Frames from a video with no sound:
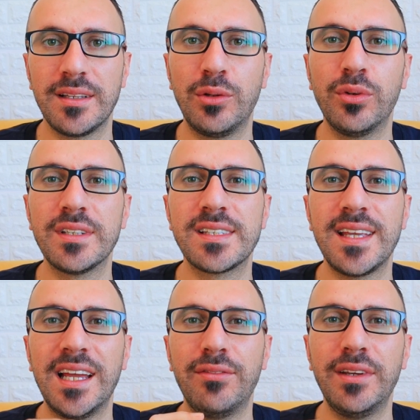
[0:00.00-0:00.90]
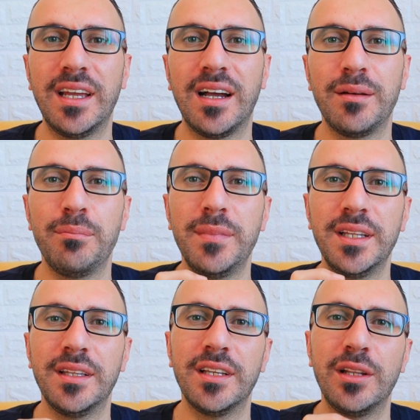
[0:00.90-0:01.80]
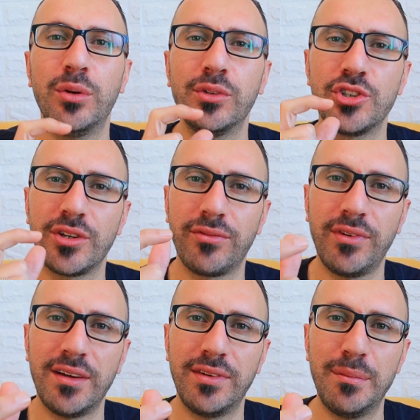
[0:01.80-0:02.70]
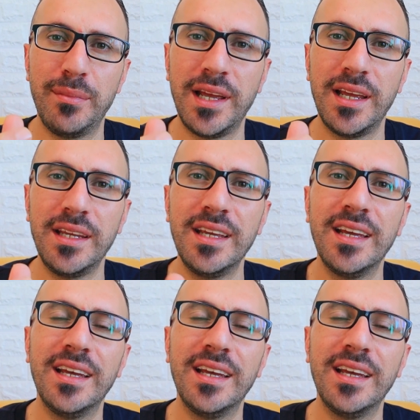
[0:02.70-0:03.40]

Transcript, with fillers: لون السائل فيها من اللون الشفاف المائي